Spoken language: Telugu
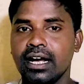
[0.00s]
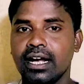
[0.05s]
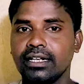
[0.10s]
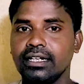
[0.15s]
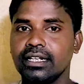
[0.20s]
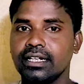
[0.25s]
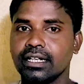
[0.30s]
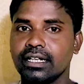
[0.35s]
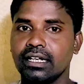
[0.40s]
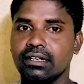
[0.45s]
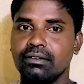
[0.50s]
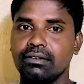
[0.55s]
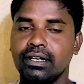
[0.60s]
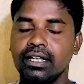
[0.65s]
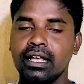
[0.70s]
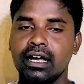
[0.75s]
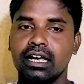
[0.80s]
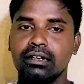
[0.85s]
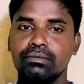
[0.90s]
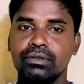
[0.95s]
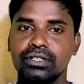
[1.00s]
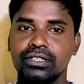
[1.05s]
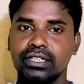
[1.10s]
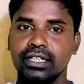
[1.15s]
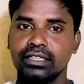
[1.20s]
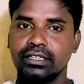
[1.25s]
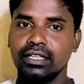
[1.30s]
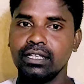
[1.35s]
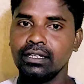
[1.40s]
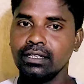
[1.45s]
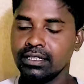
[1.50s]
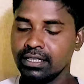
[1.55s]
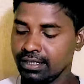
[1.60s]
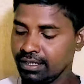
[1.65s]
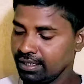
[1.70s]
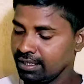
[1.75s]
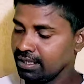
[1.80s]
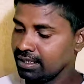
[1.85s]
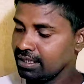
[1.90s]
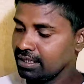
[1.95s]
అన్ని రకాలు ఉన్నాయి ఆల్మోస్ట్ అయితే
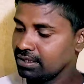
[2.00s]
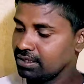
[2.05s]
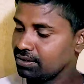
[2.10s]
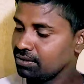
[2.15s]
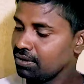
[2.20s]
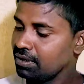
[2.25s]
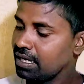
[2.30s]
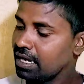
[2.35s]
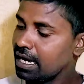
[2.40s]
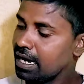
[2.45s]
సో